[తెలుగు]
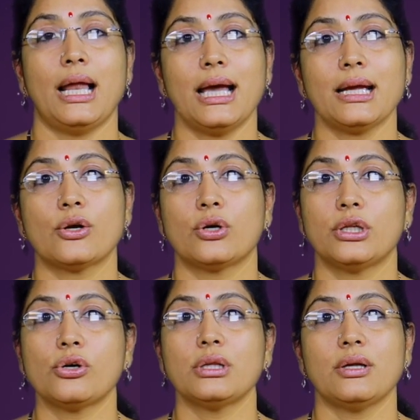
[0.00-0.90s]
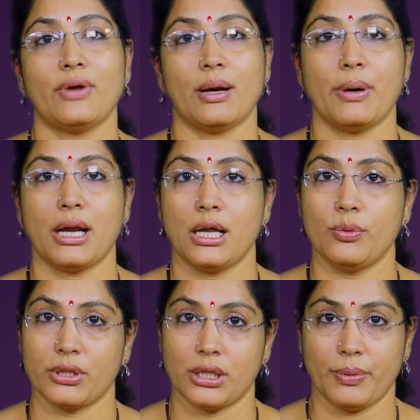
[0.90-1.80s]
అలాగే కొత్త కొత్త వ్యాపారాలు
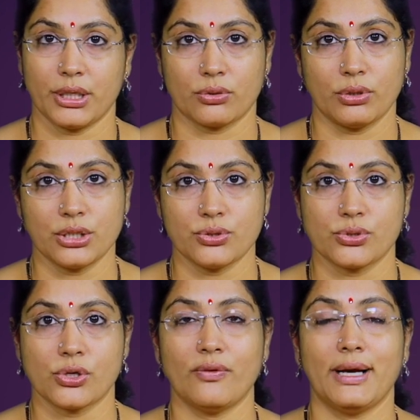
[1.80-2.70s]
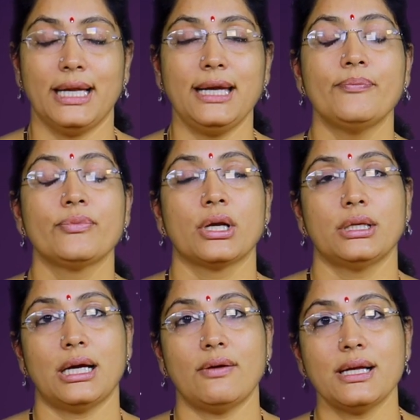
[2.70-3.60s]
మొదలు పెట్టకుండా చూసుకోవాలి
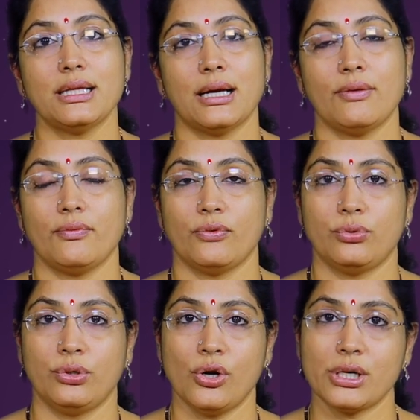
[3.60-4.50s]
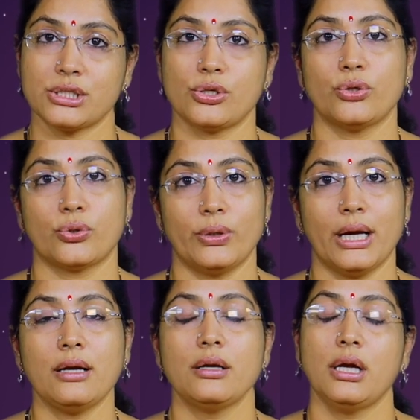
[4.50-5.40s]
తర్వాత ఉద్యోగస్తులు
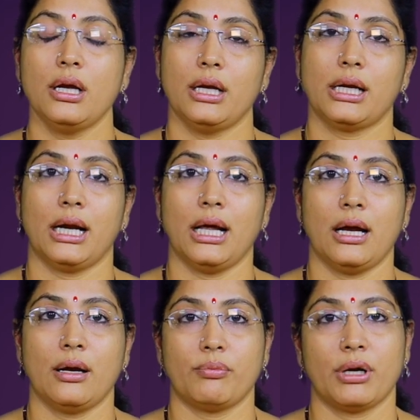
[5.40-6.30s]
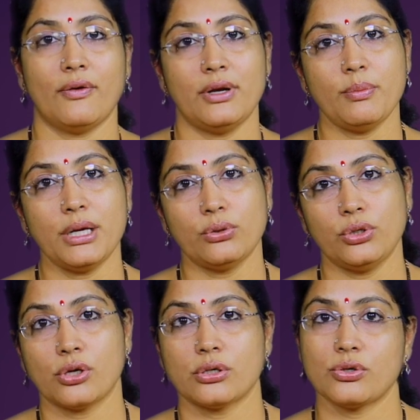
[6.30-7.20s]
కూడా ఇక్కడ గవర్నమెంట్
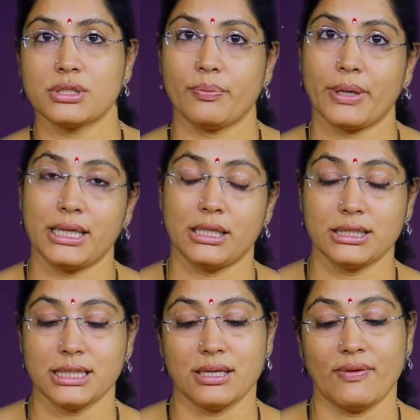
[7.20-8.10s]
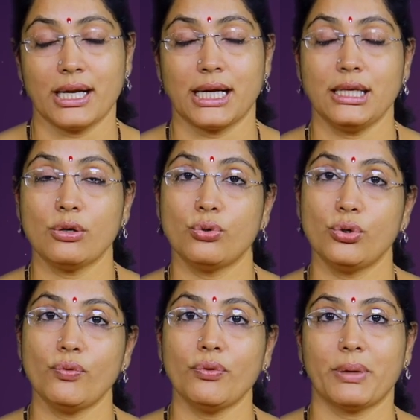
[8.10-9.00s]
ఉద్యోగం కోసం ప్రయత్నం చేసే వారికైతే
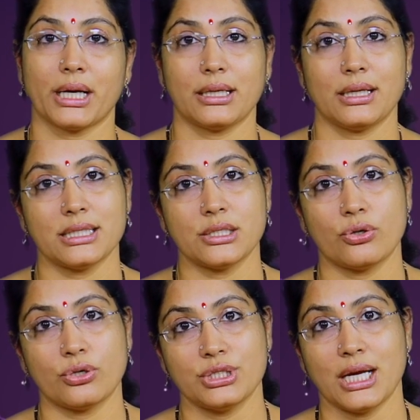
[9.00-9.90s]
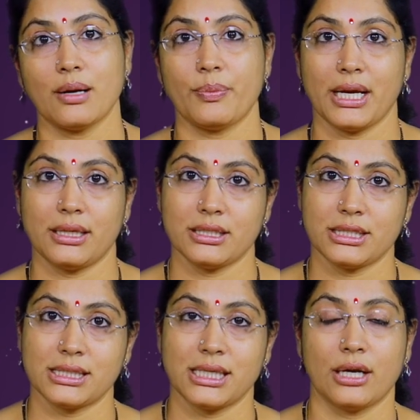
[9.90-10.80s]
గురువు మకర రాశిలోకి వచ్చాక ప్రయత్నం
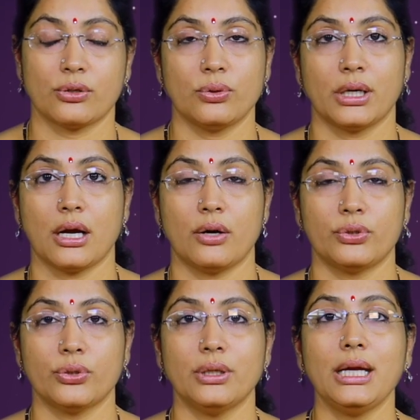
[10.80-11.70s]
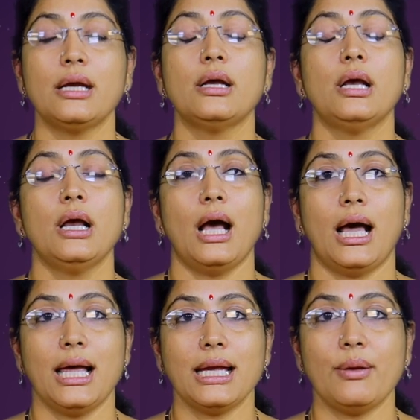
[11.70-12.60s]
చేస్తే అనుకూలంగా ఉంటుంది
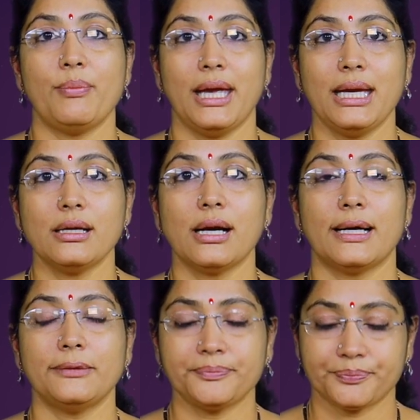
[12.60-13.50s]
అలాగే మెయిన్గా